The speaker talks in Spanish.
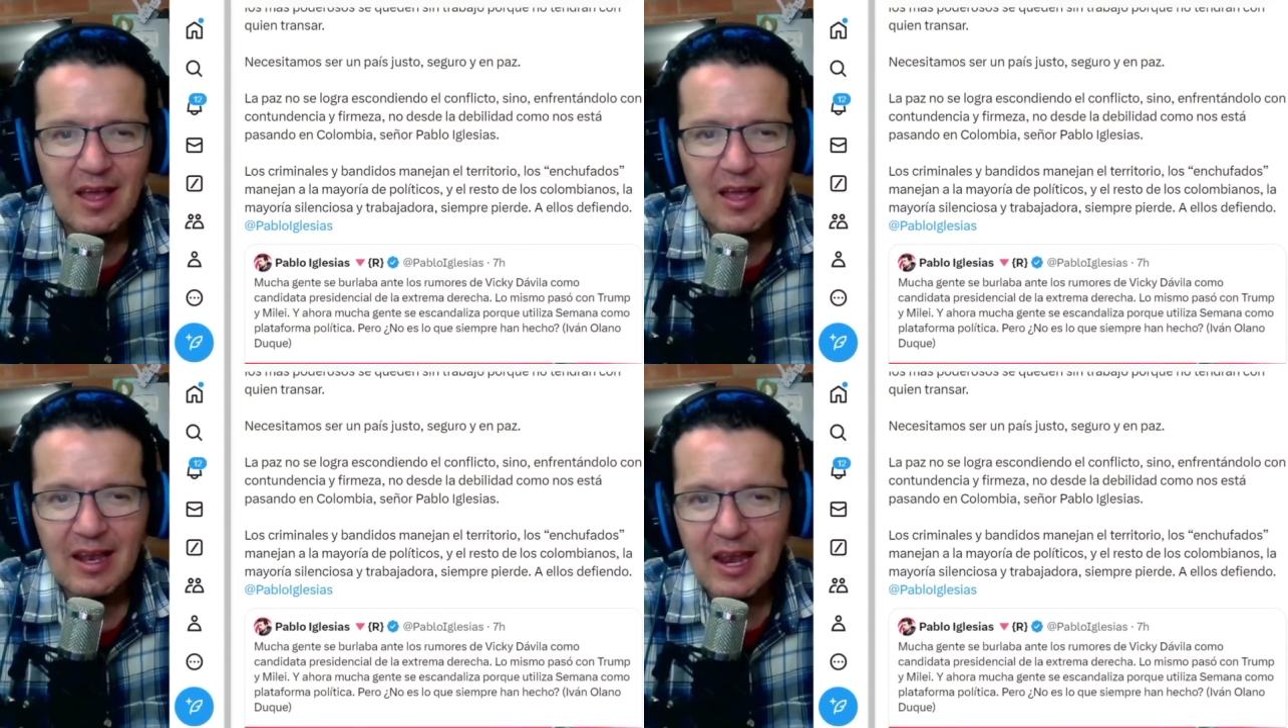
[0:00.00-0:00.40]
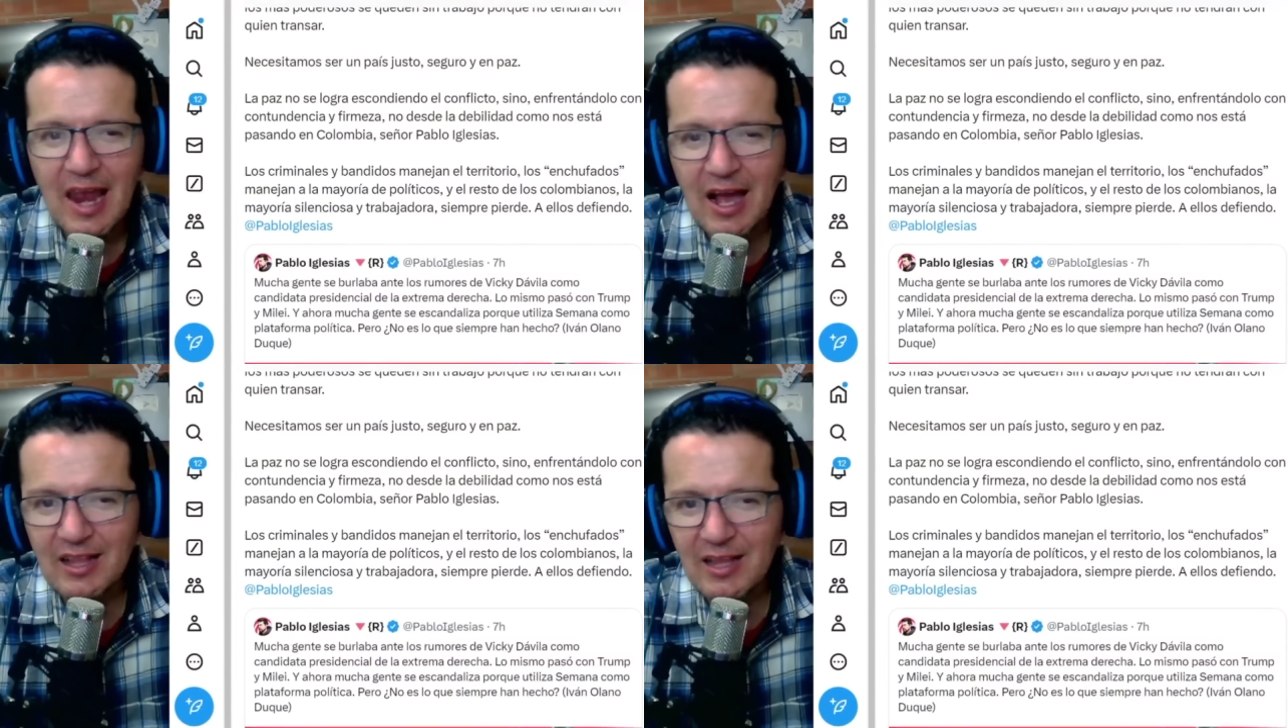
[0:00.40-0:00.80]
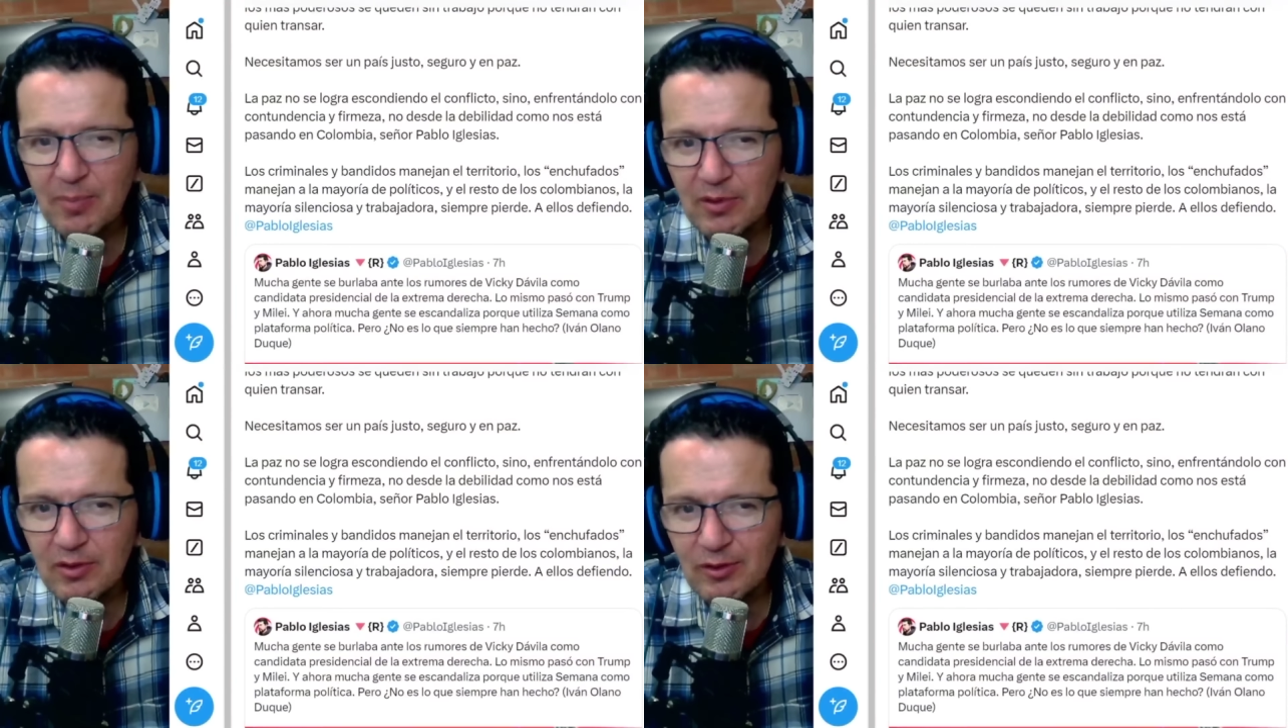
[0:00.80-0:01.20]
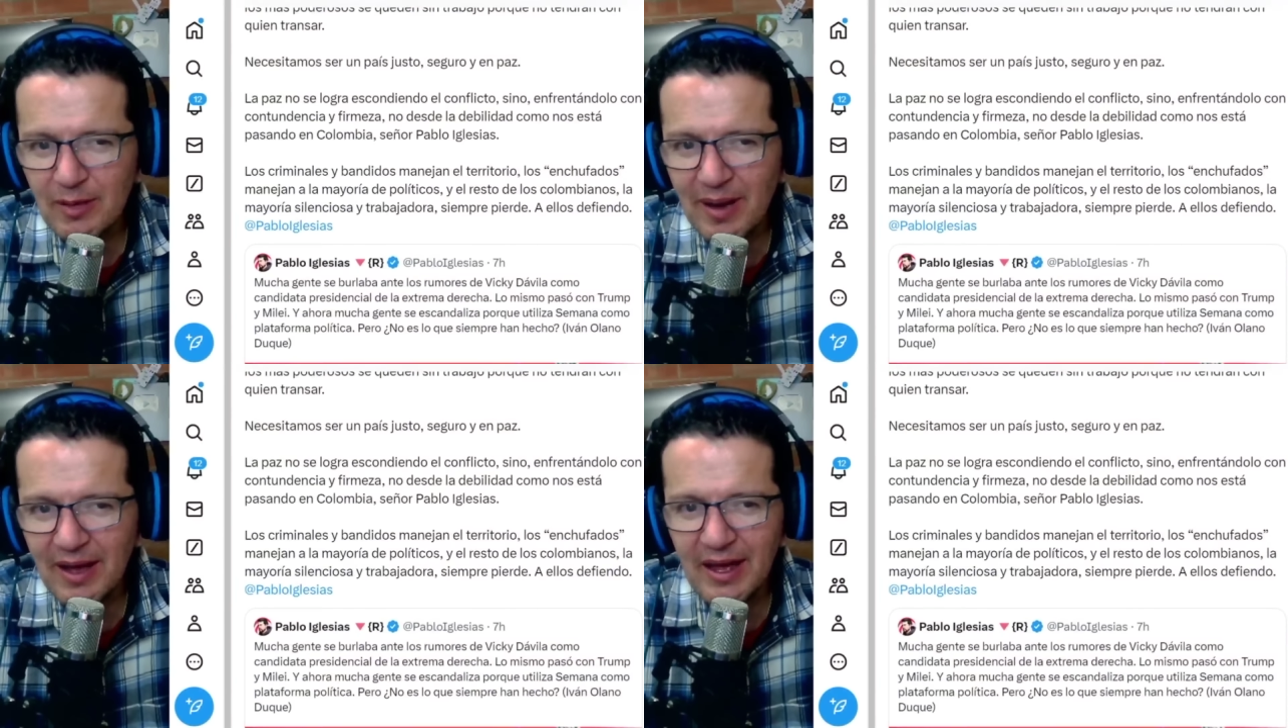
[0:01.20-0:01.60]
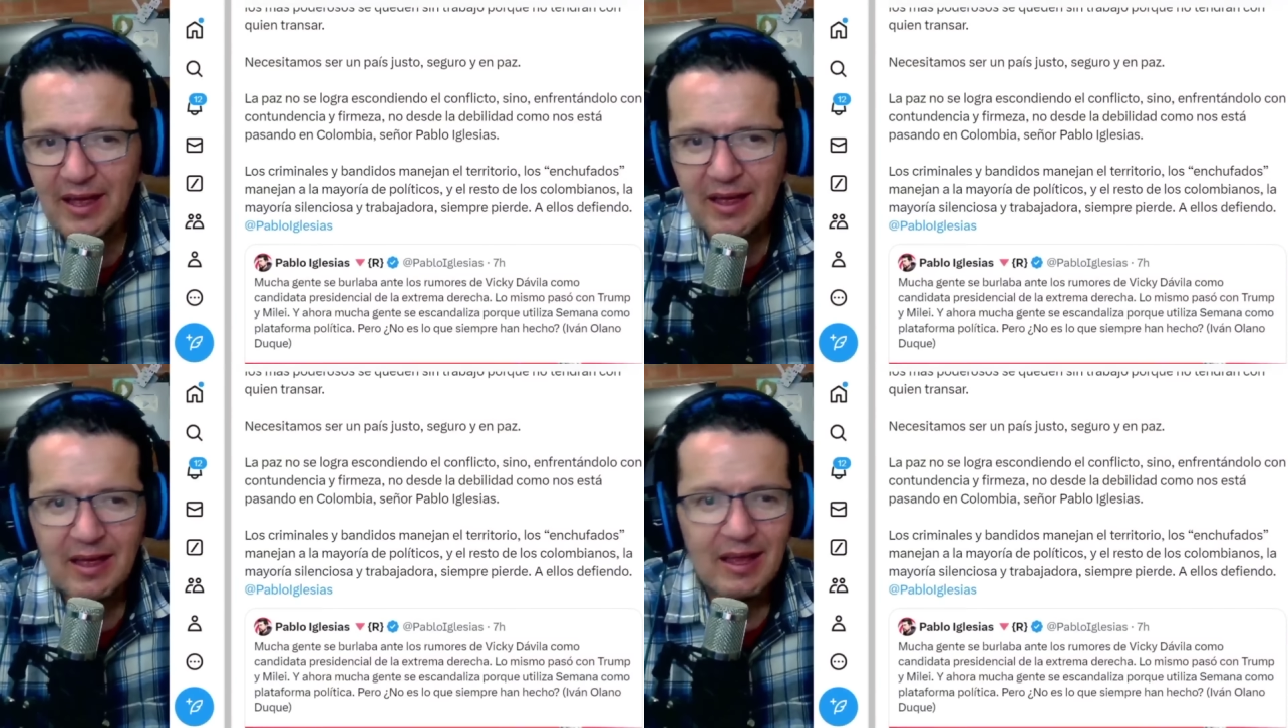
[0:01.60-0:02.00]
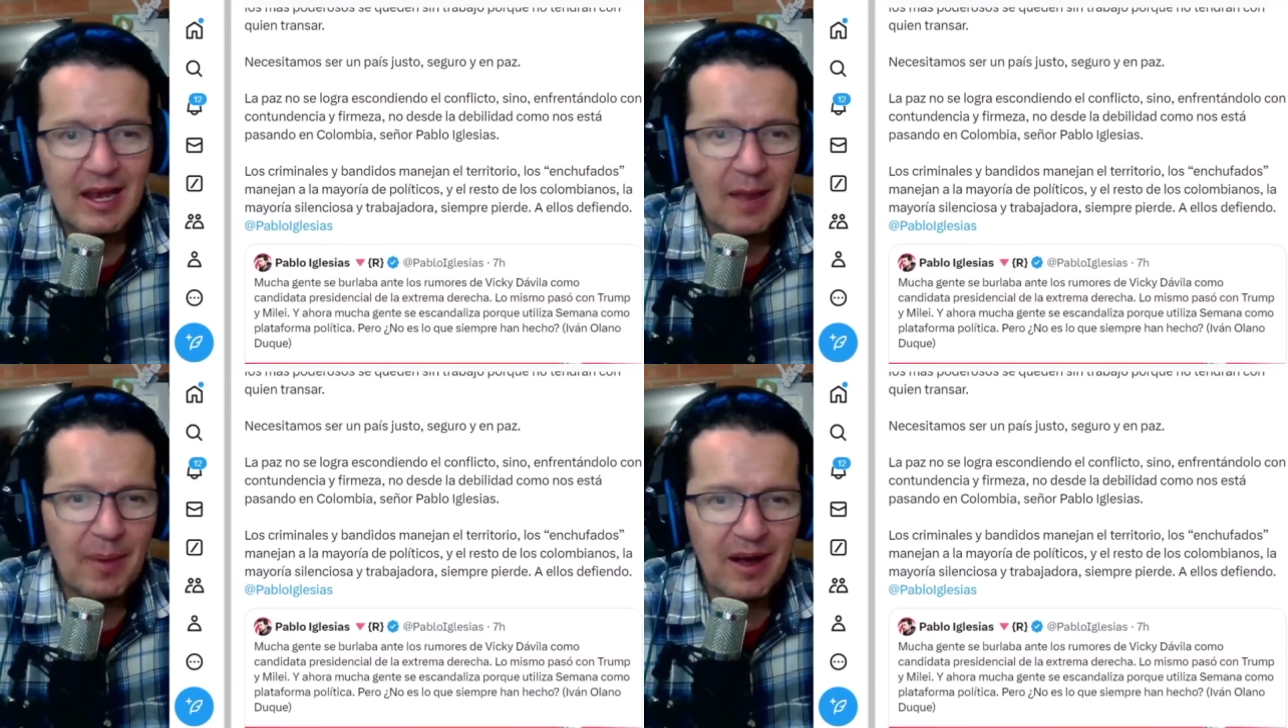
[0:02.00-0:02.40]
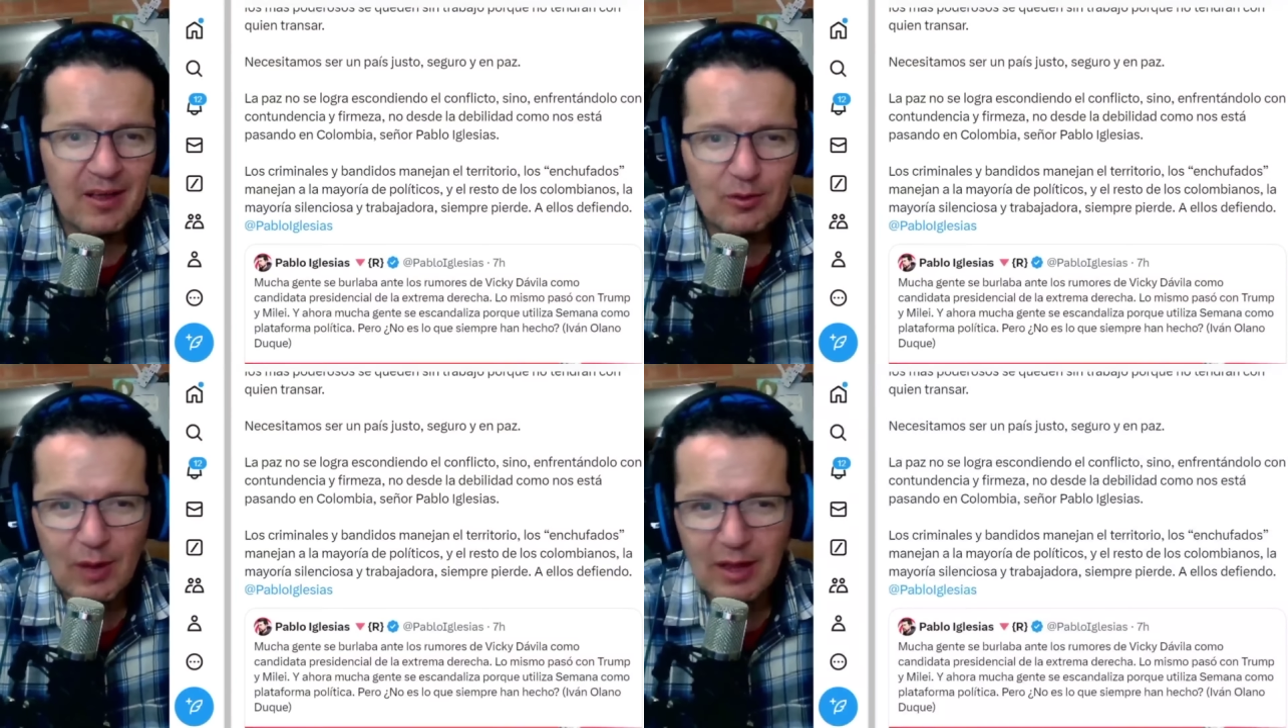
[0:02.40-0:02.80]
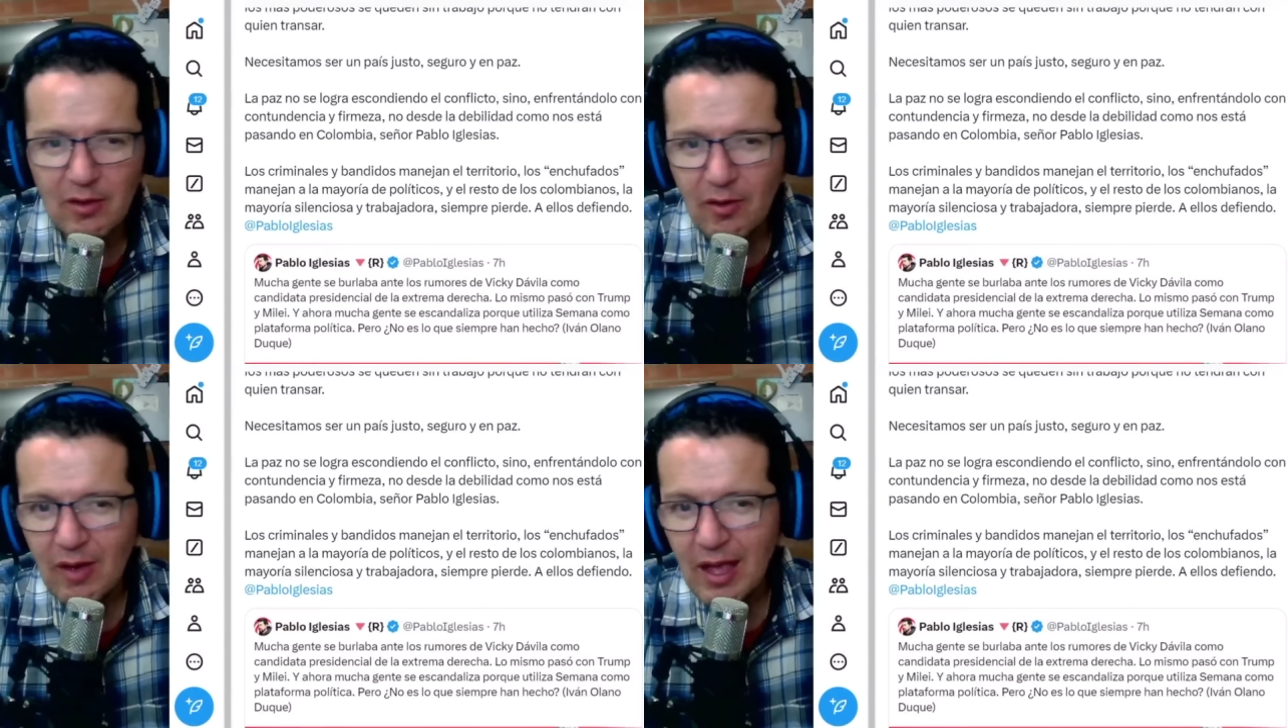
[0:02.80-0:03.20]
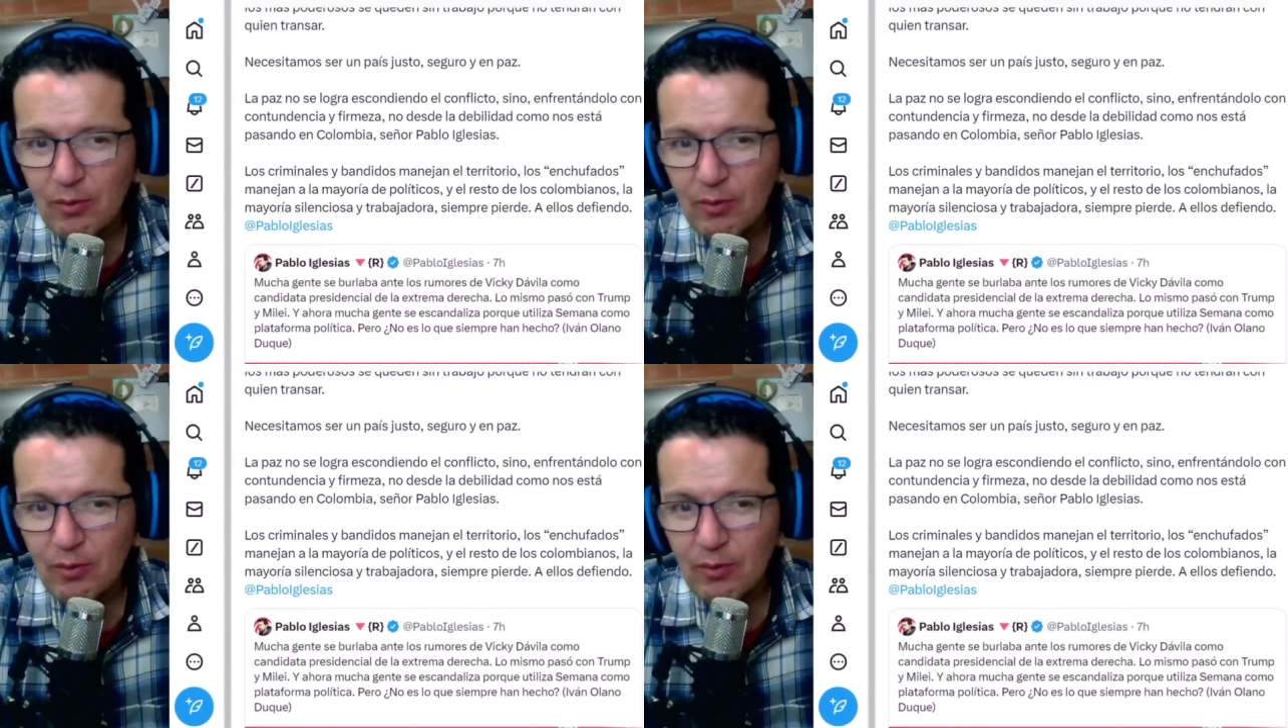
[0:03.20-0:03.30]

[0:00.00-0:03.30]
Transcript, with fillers: la catapultó semana, le paga su sueldo eh,